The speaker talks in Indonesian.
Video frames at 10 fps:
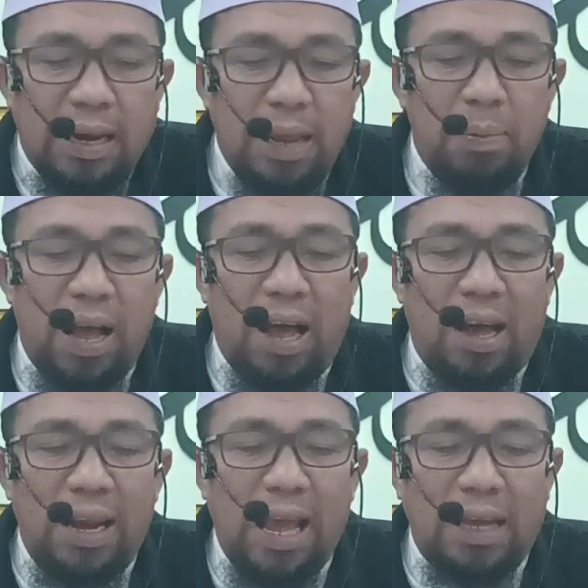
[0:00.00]
lima
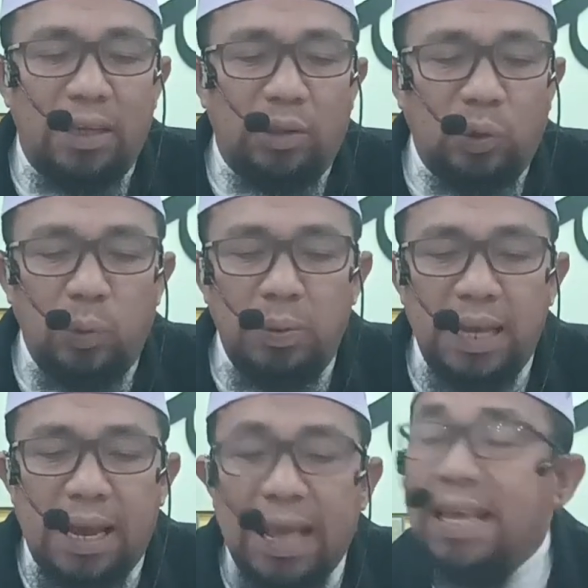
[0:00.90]
khalaq tu
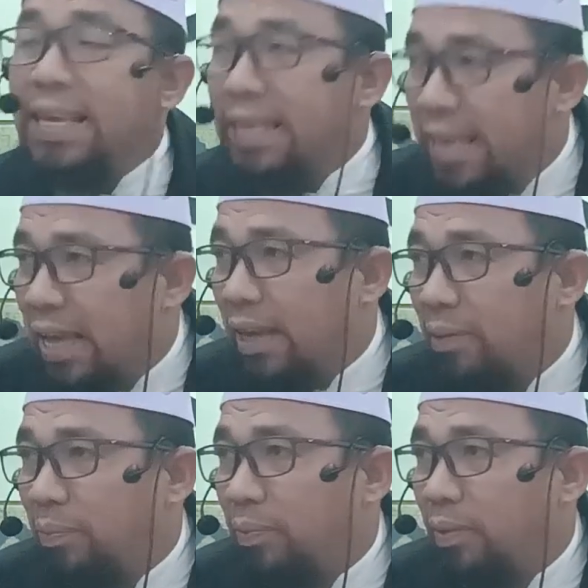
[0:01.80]

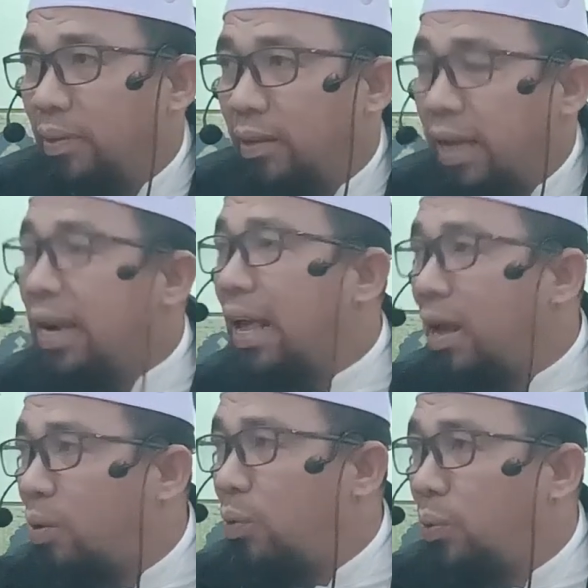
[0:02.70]
biadaya kan
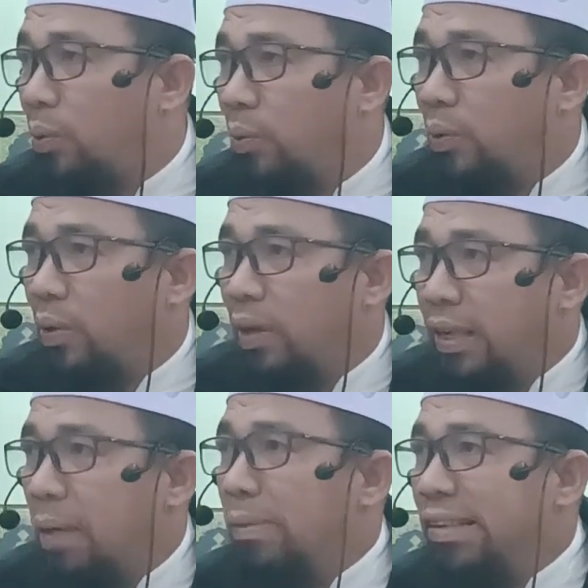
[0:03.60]
aku
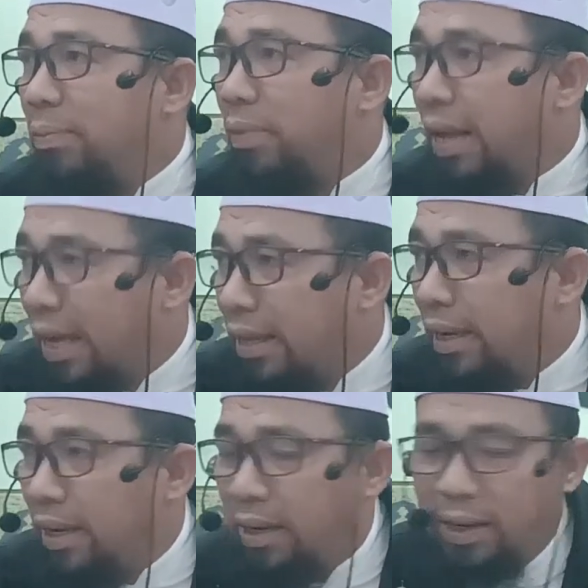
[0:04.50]
yang
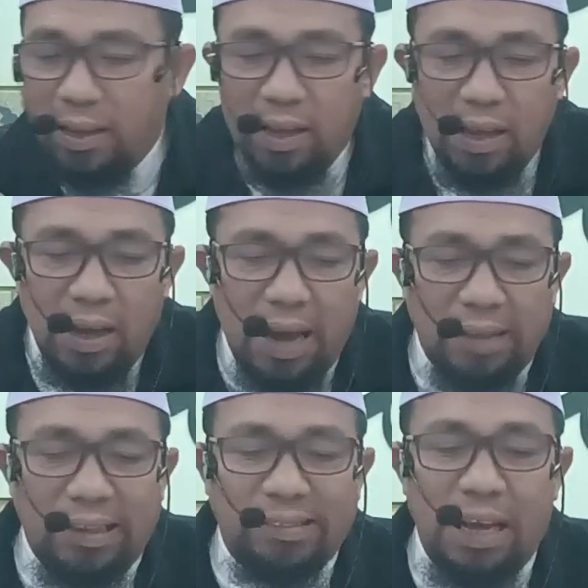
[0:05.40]
menciptakannya
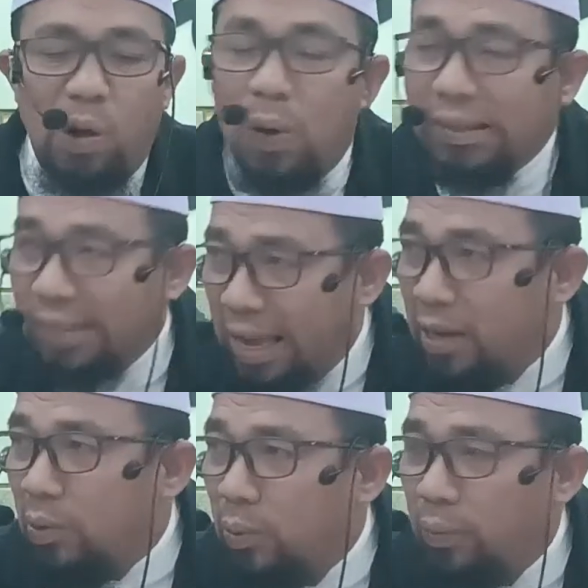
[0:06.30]
atas
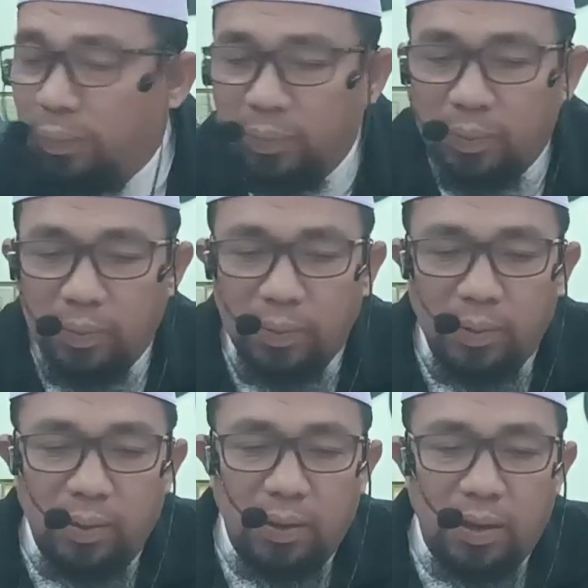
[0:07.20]
kekuasaanku
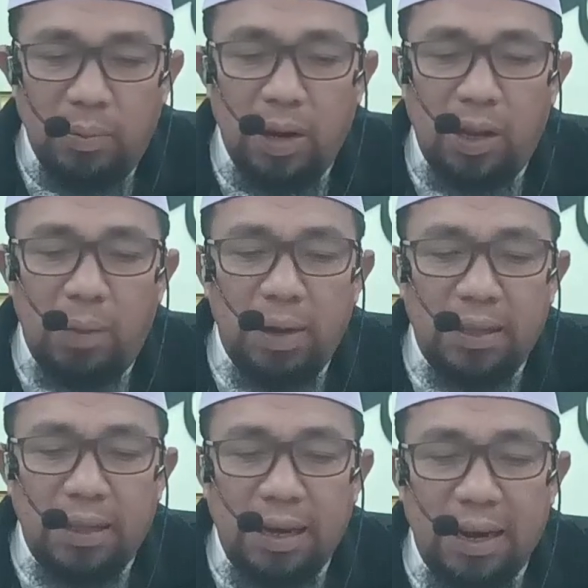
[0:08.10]
kemudian Allah
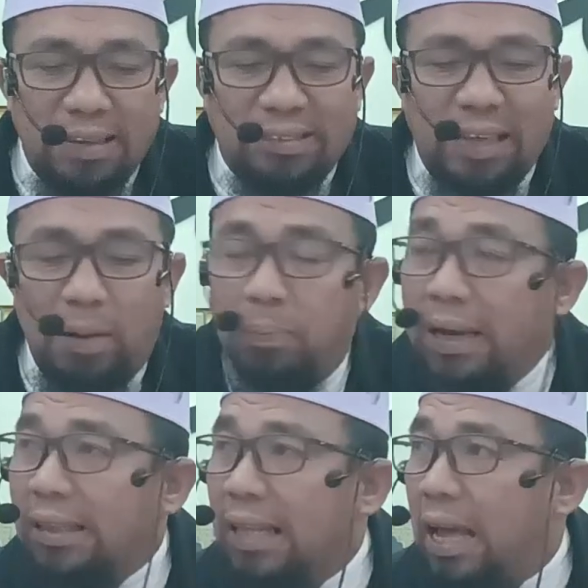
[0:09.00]
mengatakan
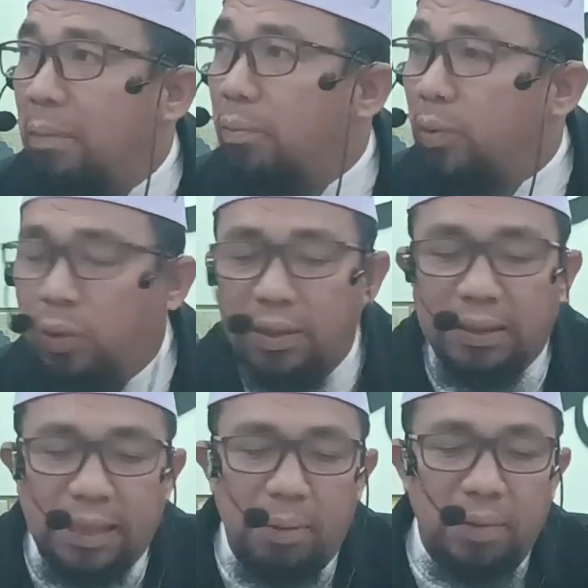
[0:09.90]
astakbarta am
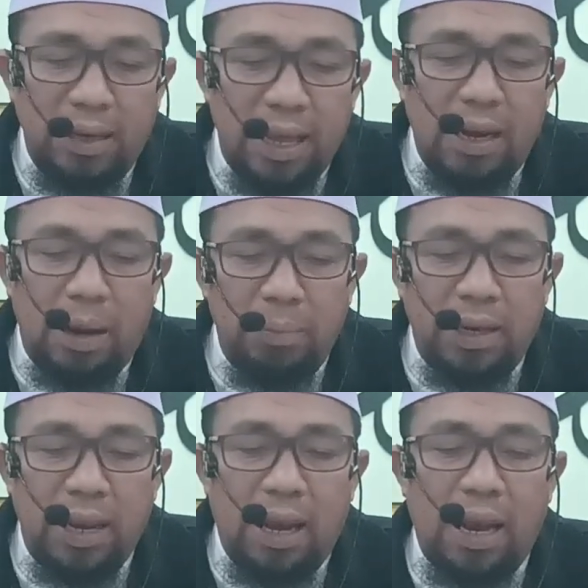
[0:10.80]
kunta minal
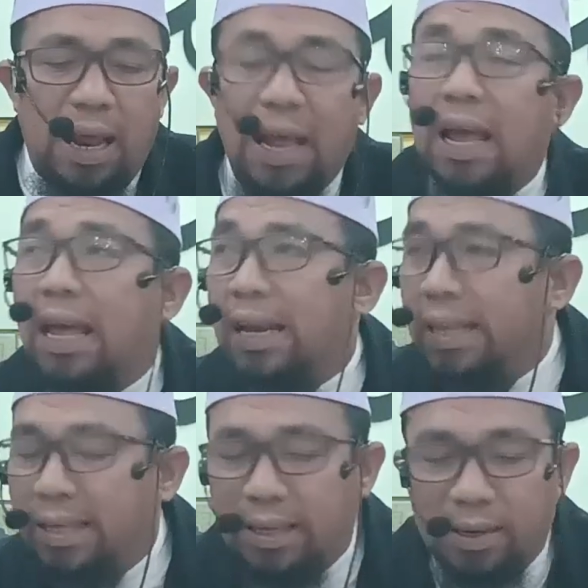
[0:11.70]
minal
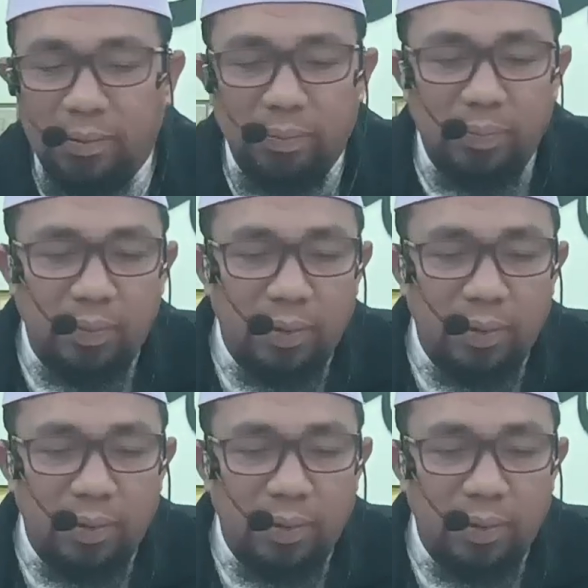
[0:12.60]
alin